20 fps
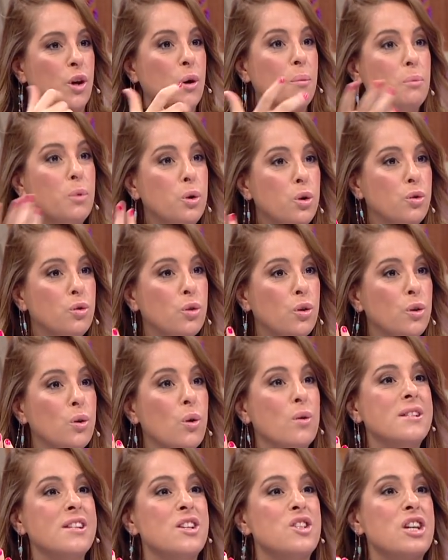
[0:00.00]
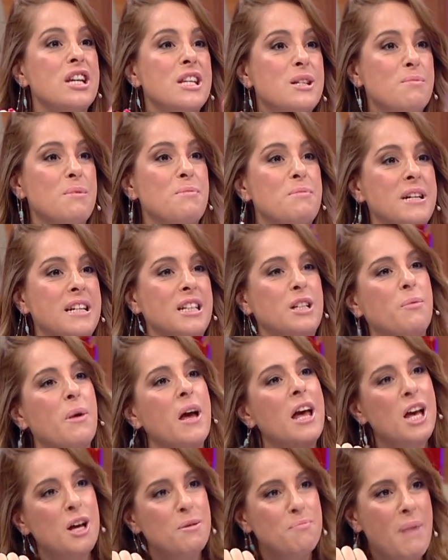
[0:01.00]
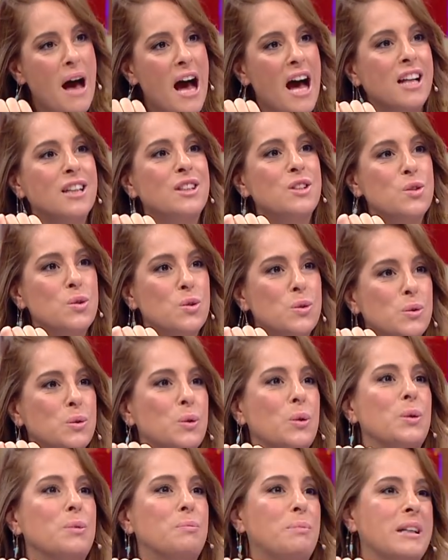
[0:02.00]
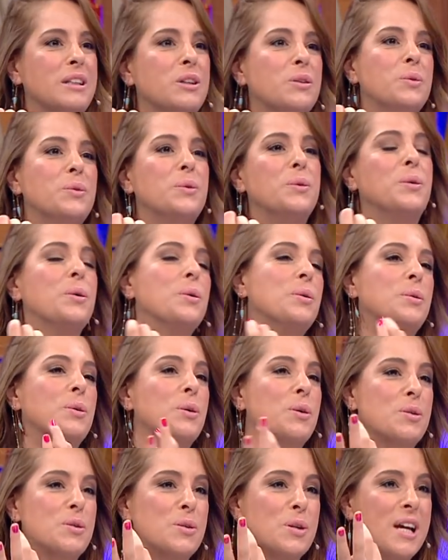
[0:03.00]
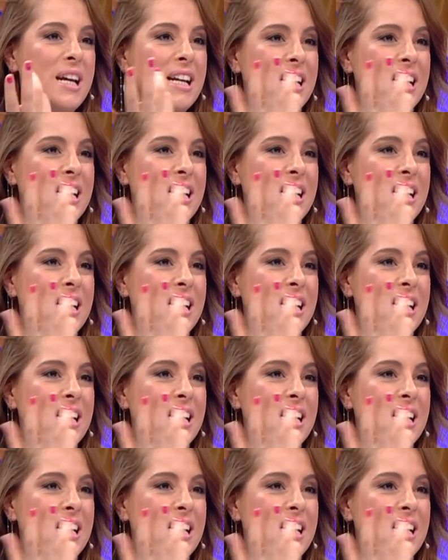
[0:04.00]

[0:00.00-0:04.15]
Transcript: Muydu yoksa Cezmi mi gidip ben şu rol bana uygundur.